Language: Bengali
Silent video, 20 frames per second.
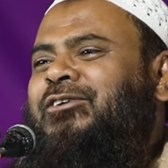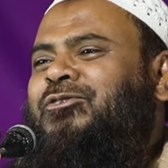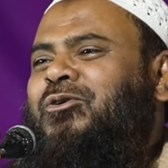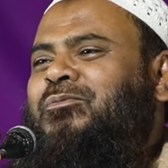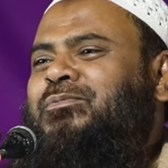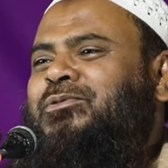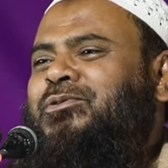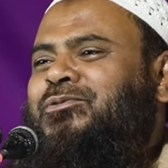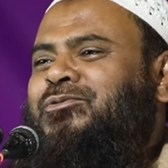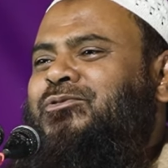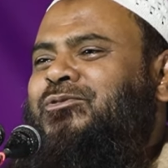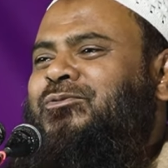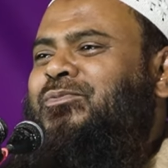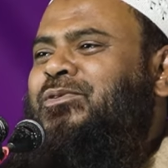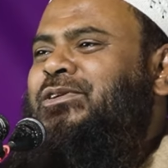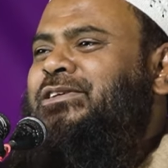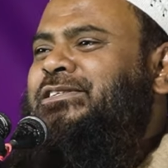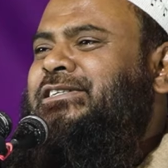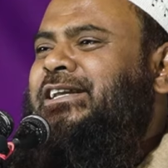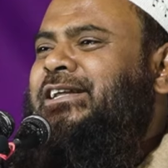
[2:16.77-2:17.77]
কবি নজরুল
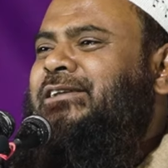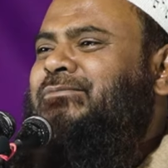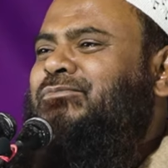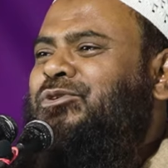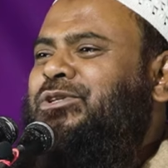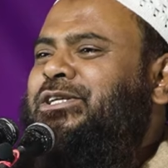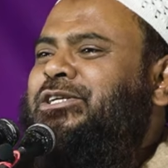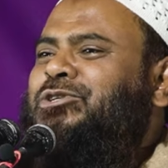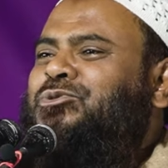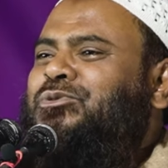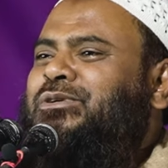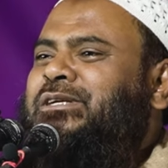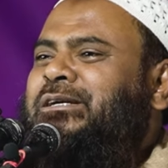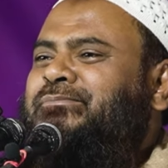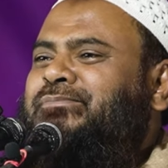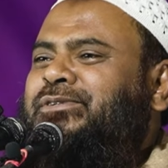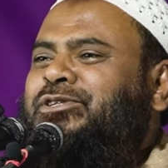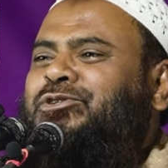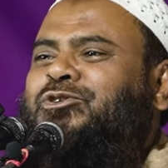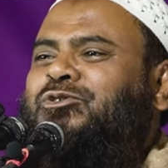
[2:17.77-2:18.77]
বলেছিলেন মোদের চোখে
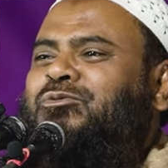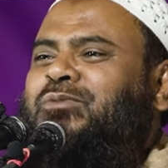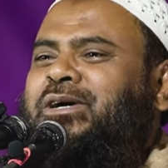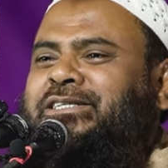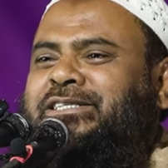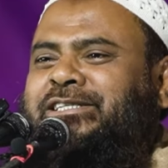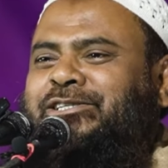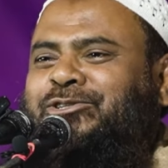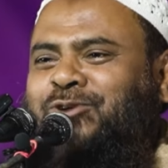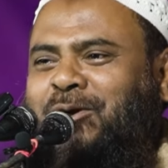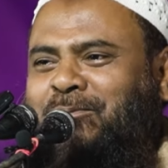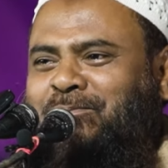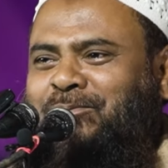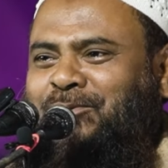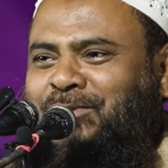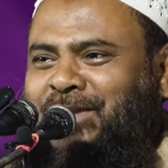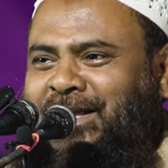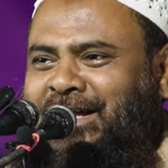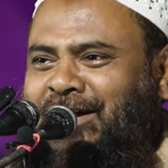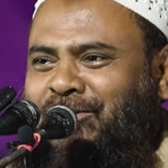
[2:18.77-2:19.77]
বিশ্ববাসীর স্বপ্ন
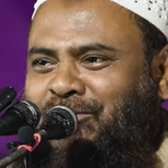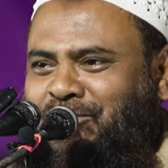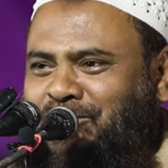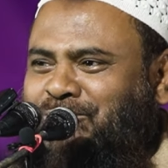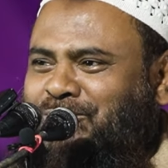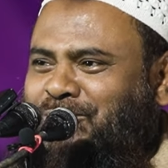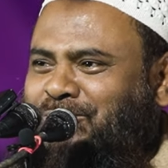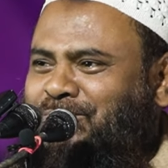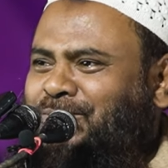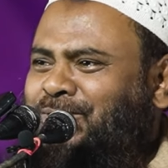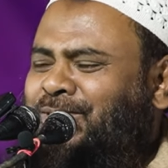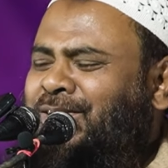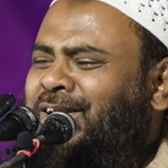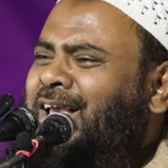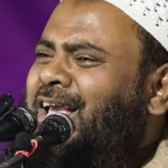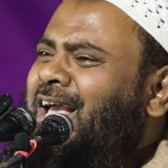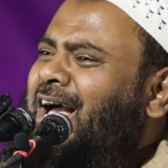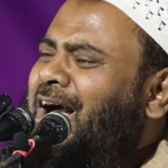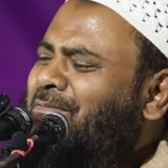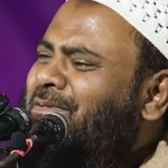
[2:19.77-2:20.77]
দেখা হোক সফল
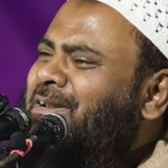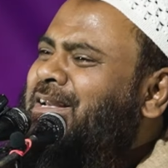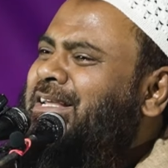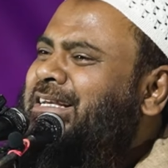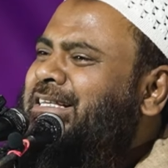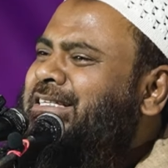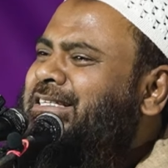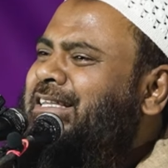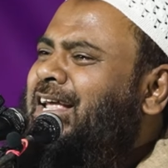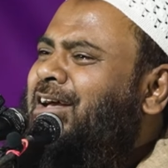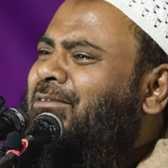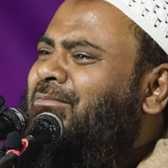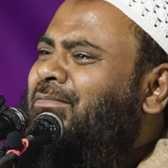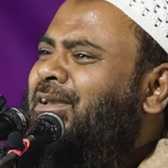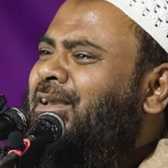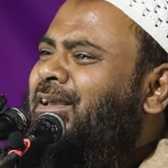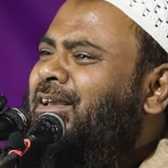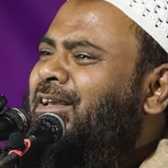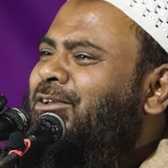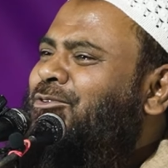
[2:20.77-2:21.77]
আমি লিখেছিলাম
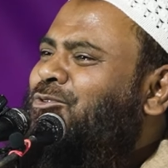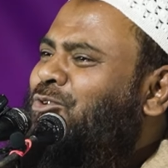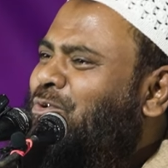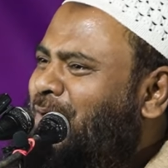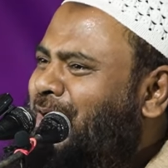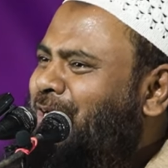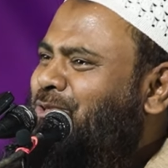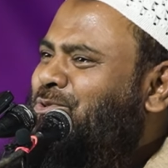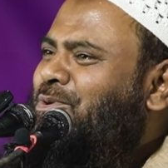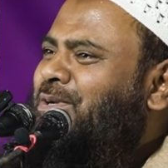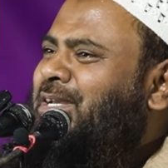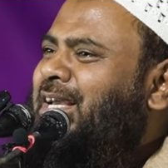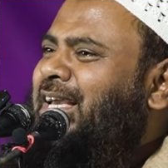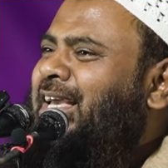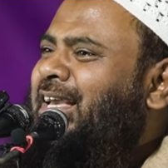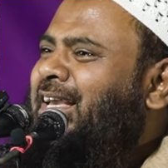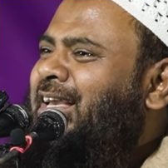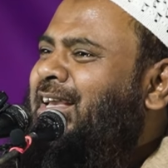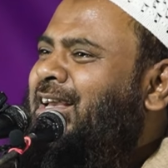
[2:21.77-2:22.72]
তোমার চোখে